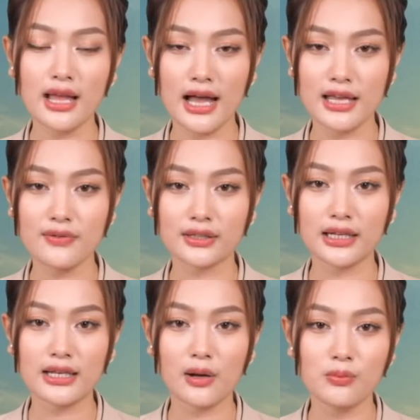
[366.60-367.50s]
Thái và
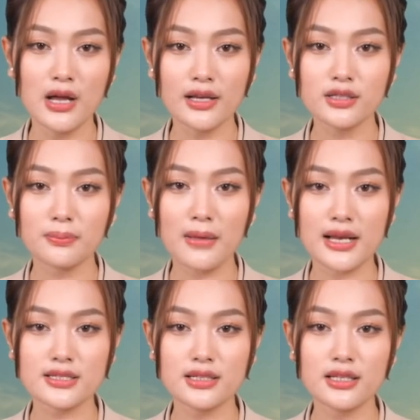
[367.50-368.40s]
Thanh Long được
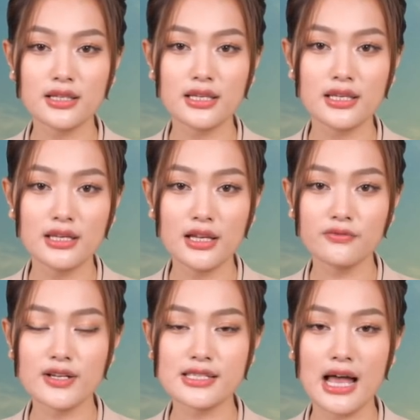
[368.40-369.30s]
bán trên Tiki
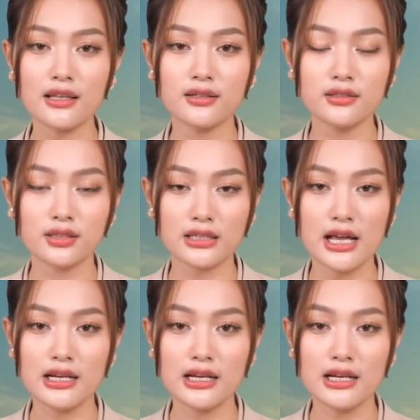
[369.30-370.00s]
với giá lần lượt